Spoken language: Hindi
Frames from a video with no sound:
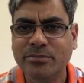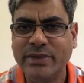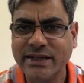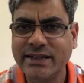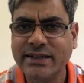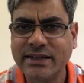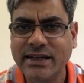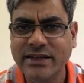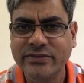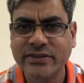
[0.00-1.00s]
प्रैक्टिकल
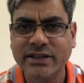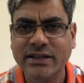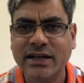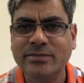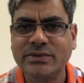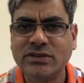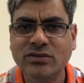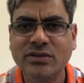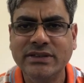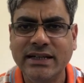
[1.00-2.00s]
लाइफ है आप
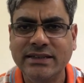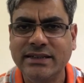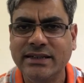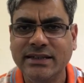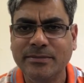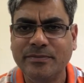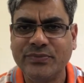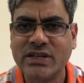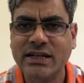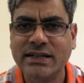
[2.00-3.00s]
स्कूल जाते
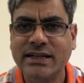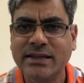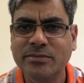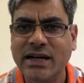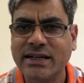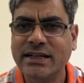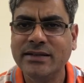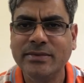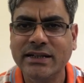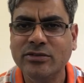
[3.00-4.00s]
हैं या कहीं
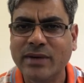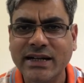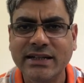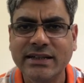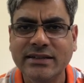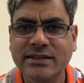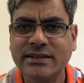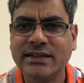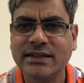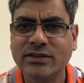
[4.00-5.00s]
मार्केट में मार्केटिंग
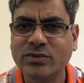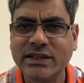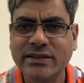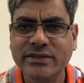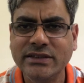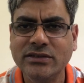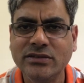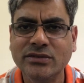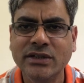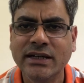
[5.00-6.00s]
करते हैं वट एवर यू
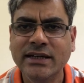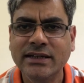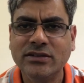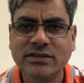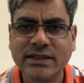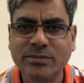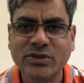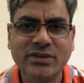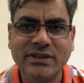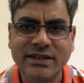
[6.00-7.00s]
डू तो ये
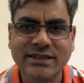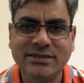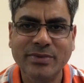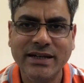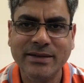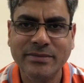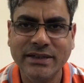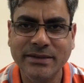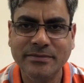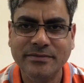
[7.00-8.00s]
बुक इस बारे में है